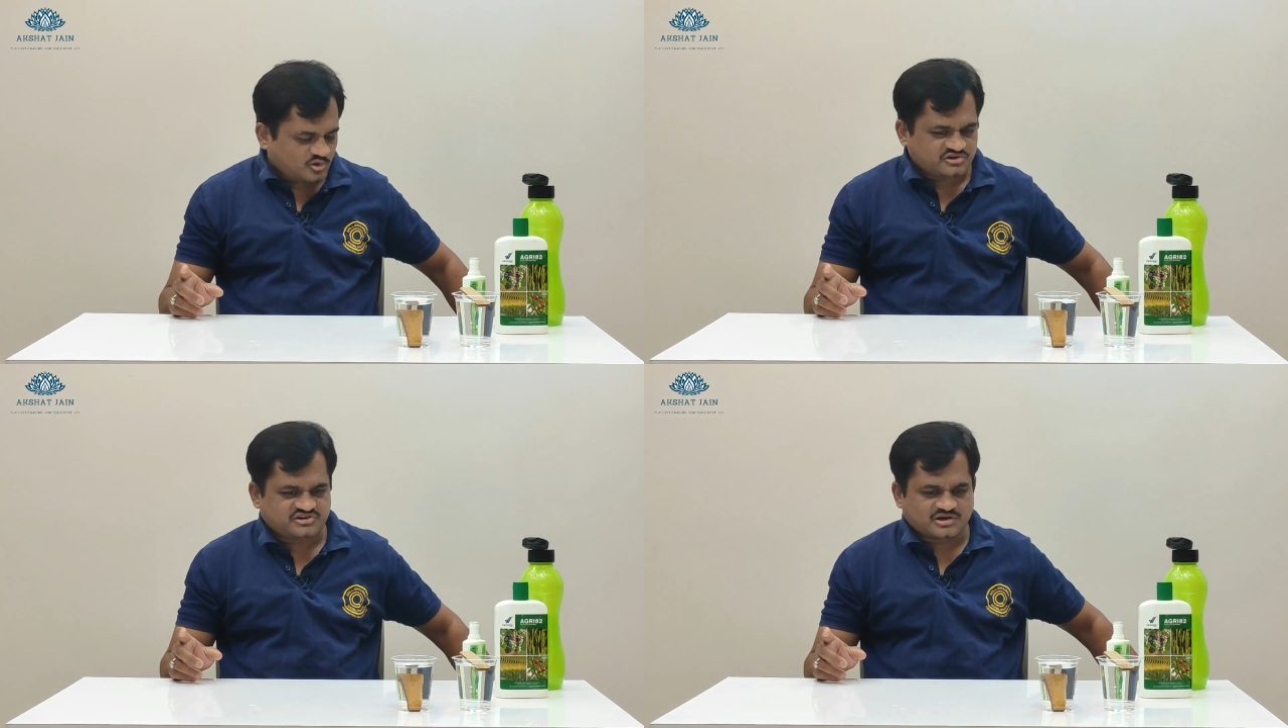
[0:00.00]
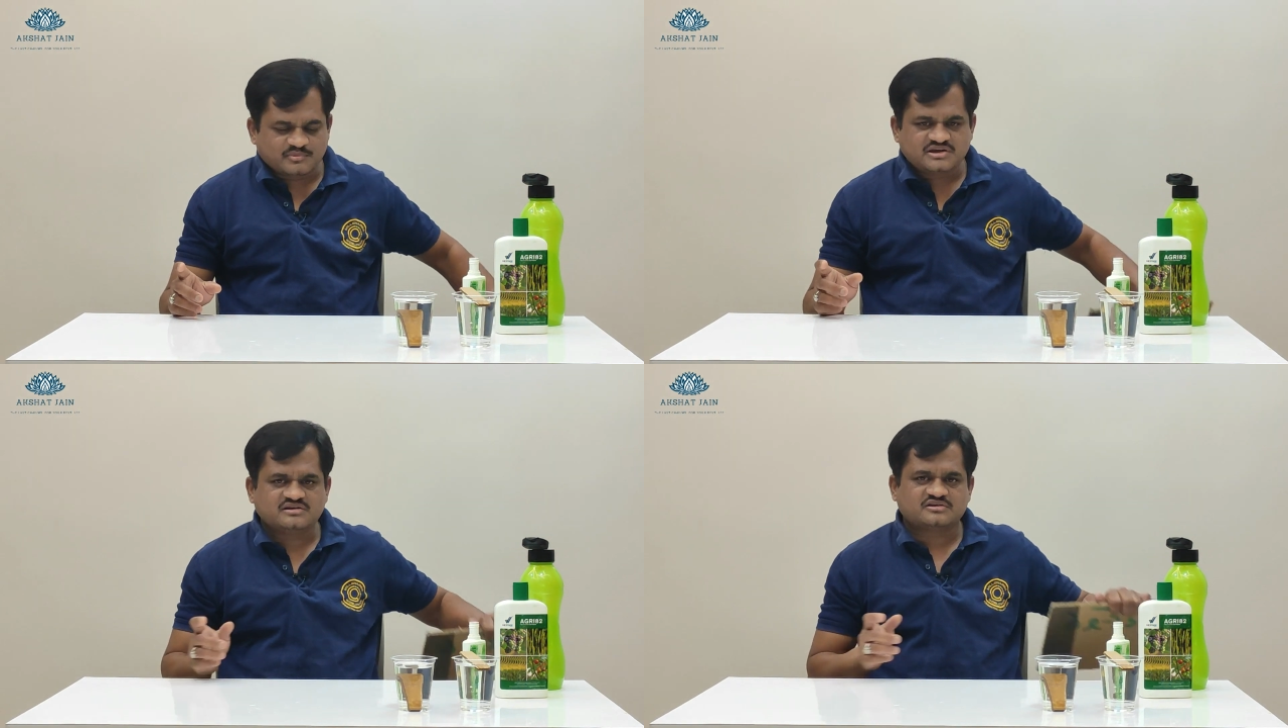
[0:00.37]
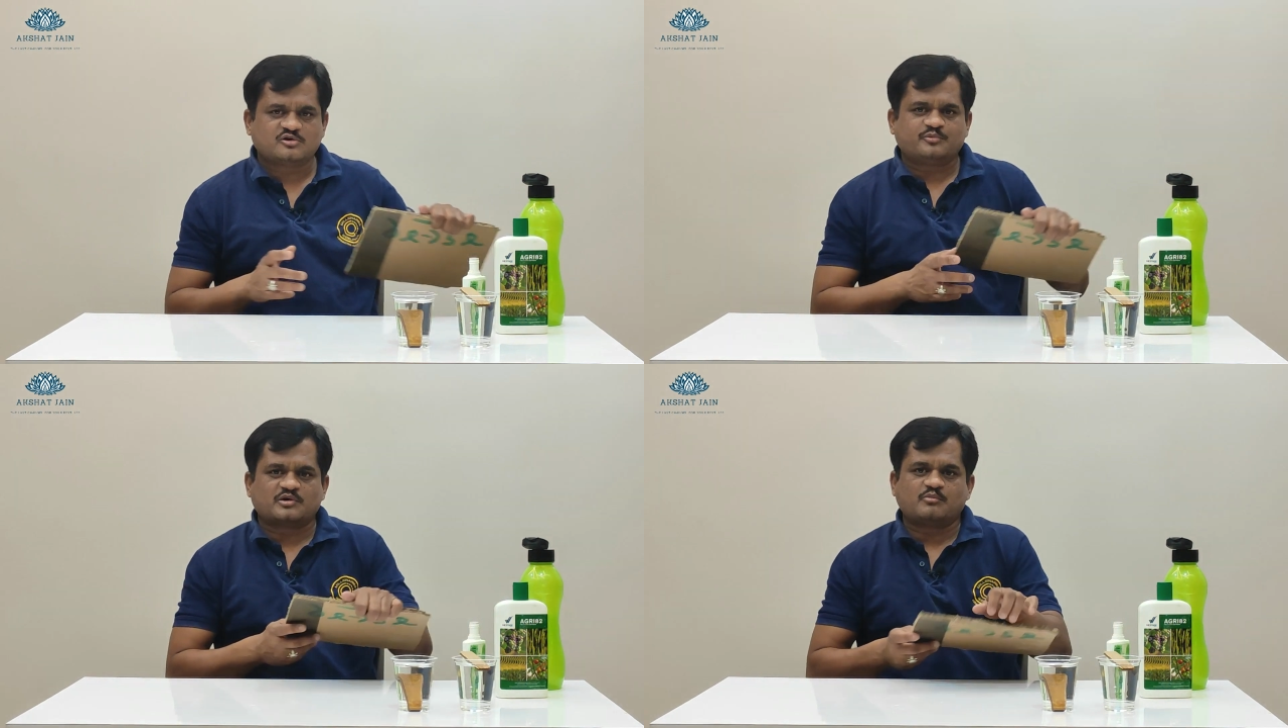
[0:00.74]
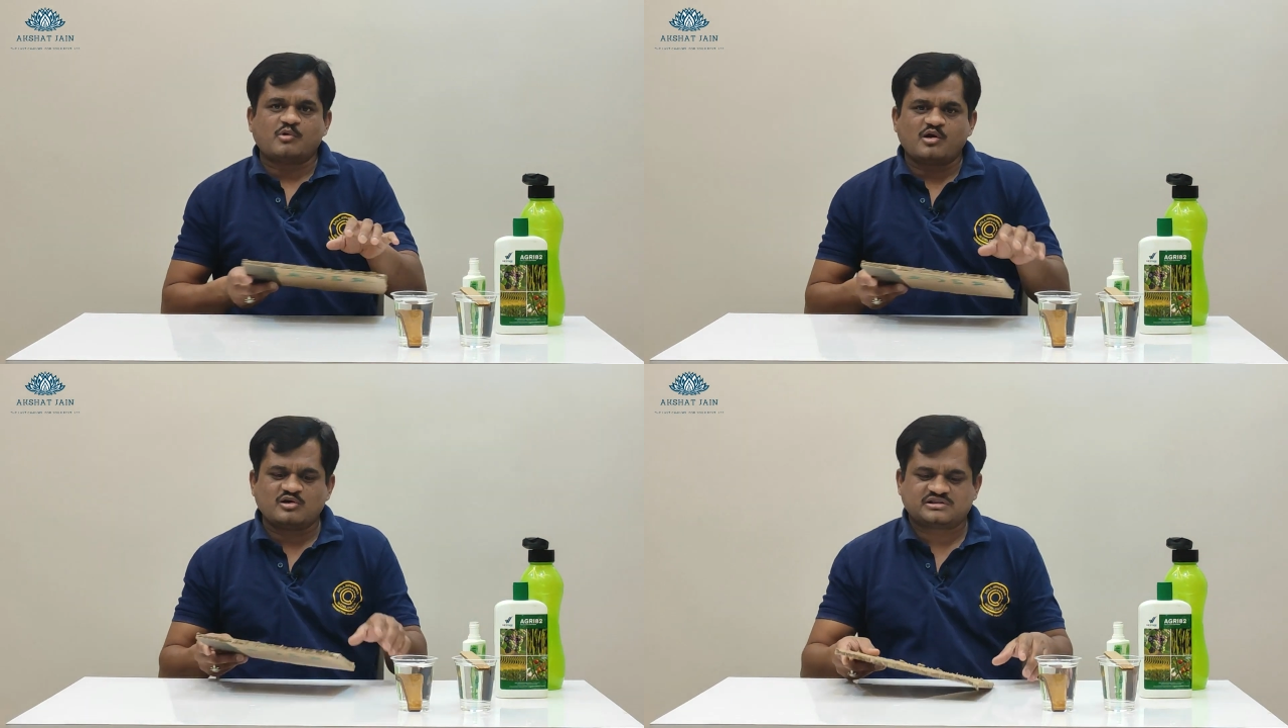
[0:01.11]
को ज़मीन के ऊपर
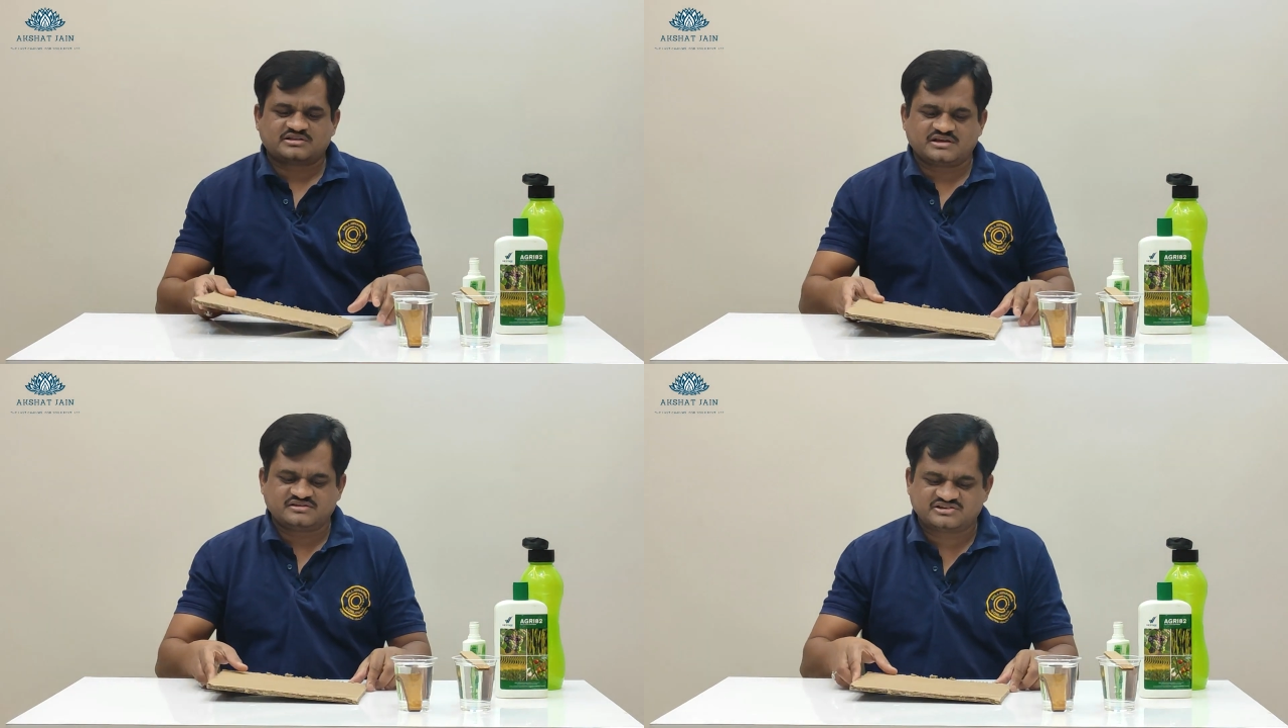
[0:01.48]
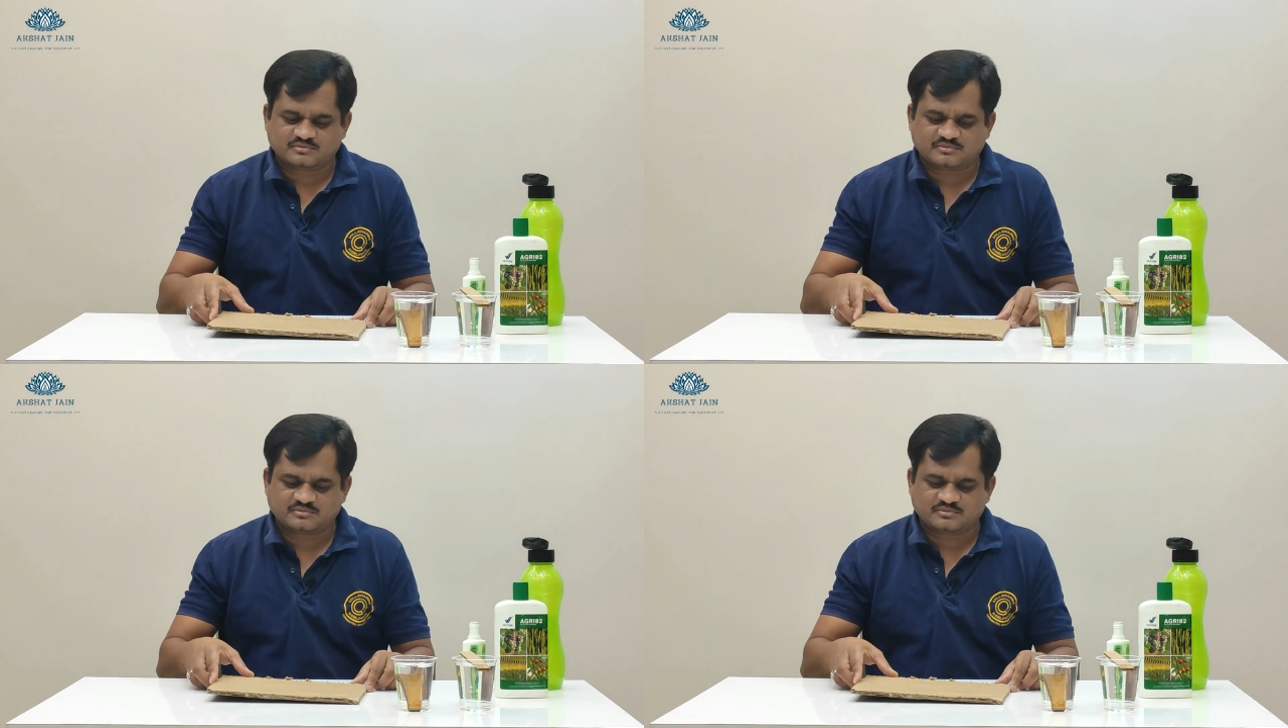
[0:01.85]
बहुत तेज़ी